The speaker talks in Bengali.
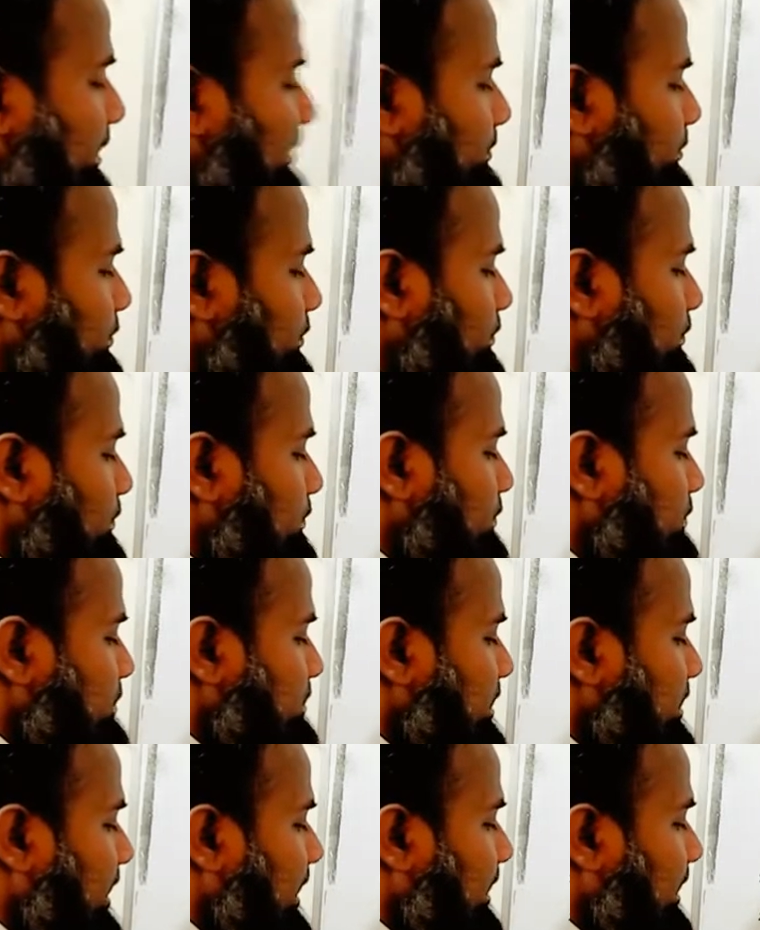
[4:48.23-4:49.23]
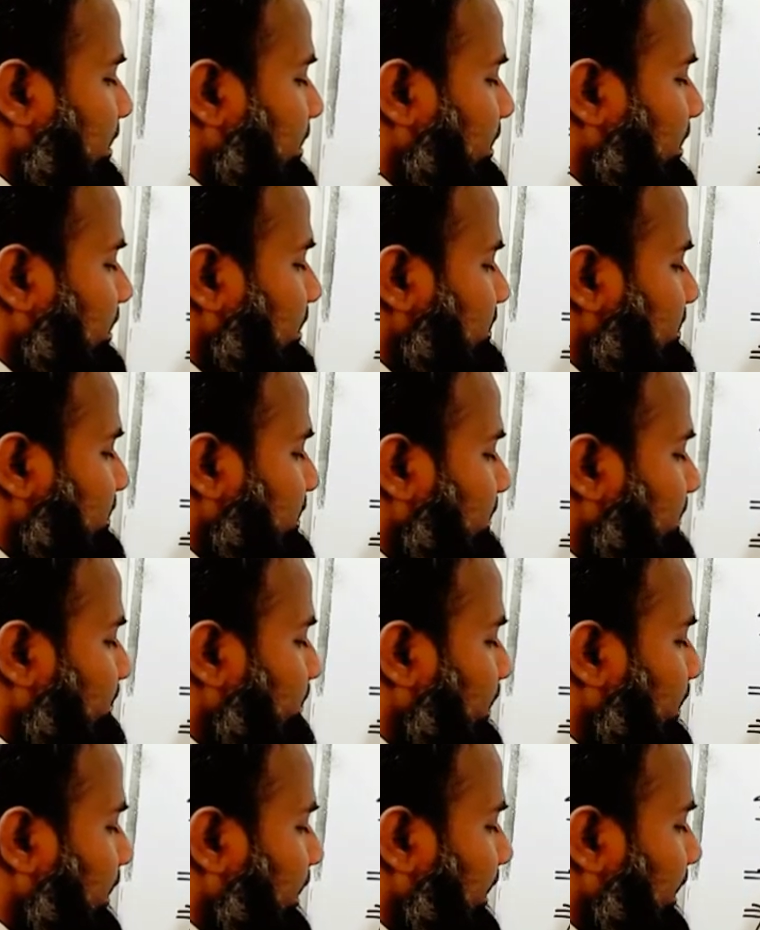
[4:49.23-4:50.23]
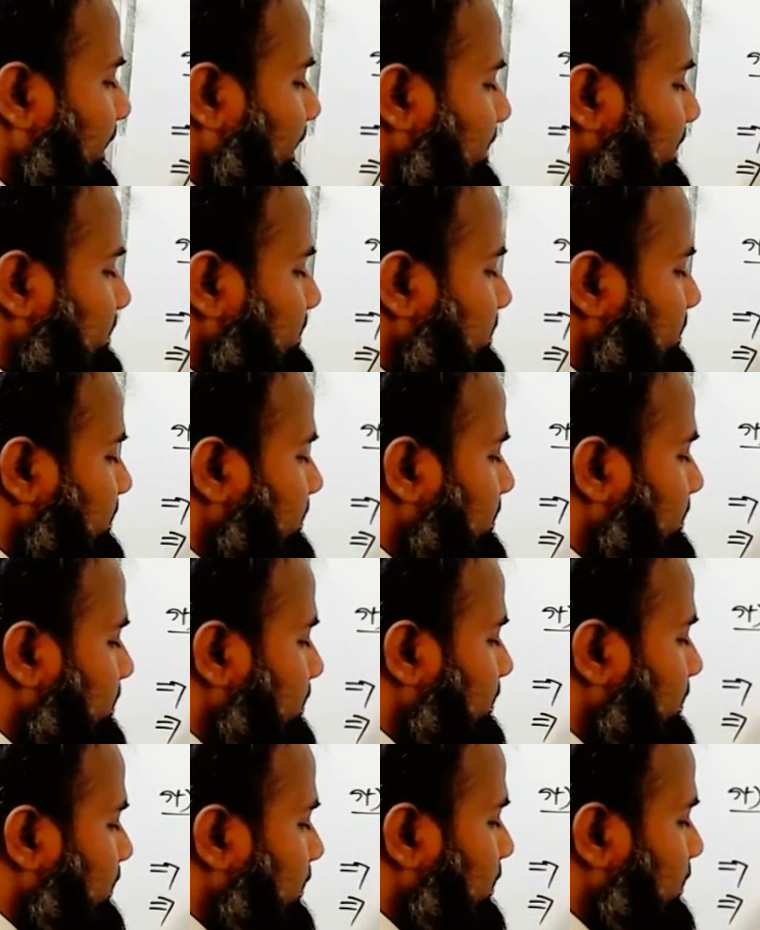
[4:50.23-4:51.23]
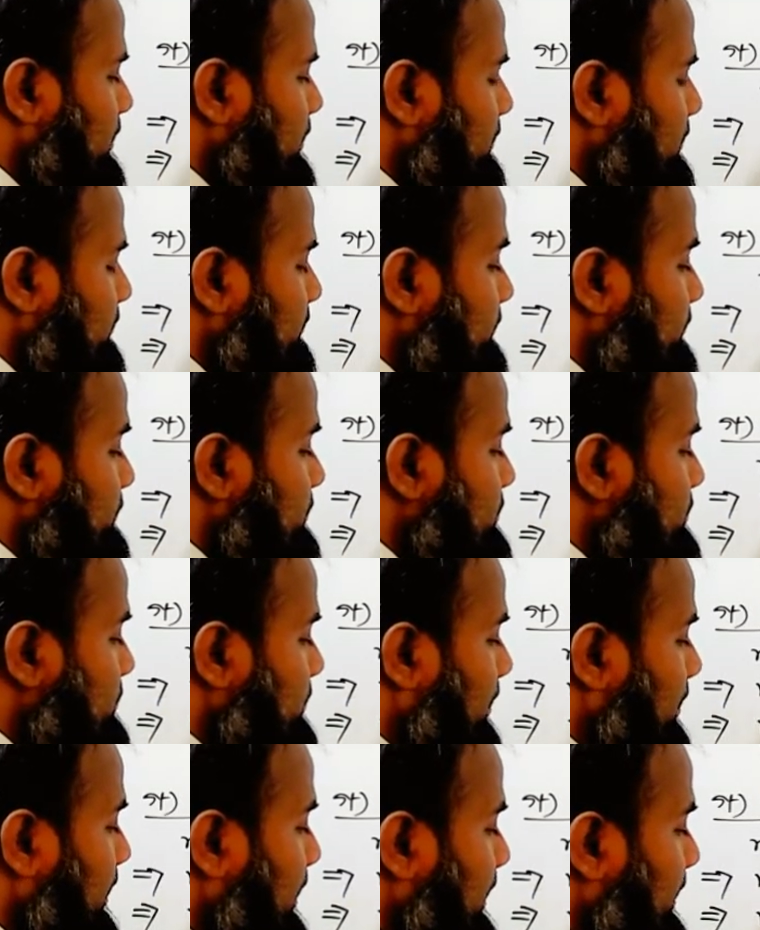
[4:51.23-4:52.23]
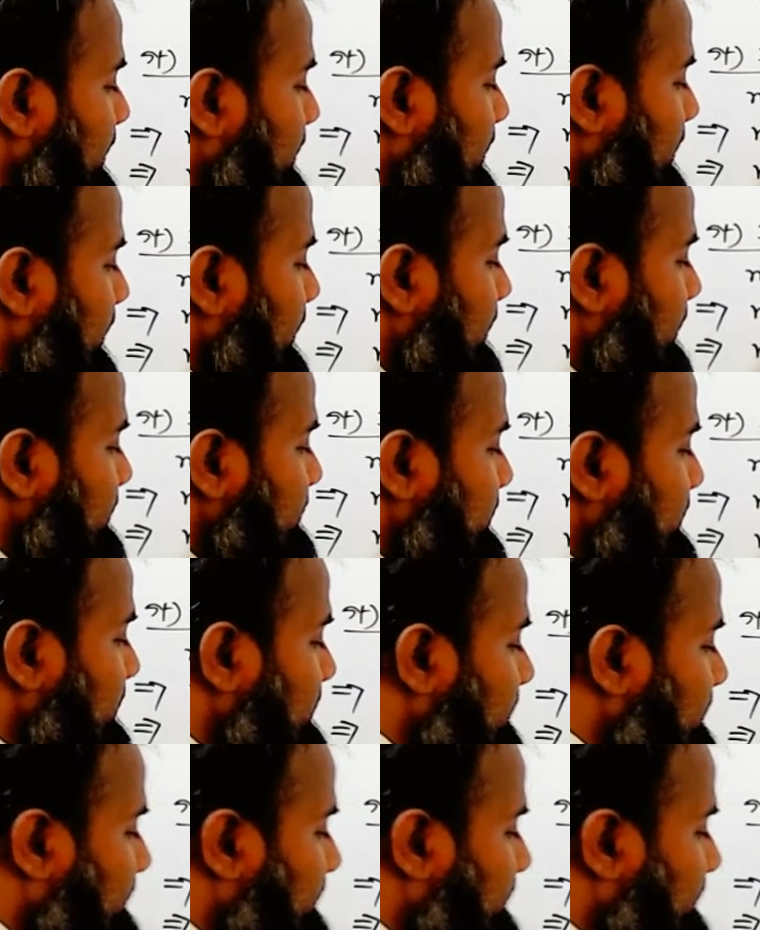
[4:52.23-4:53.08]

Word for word: এম টু চার কেজি প্লাস ছয় কেজি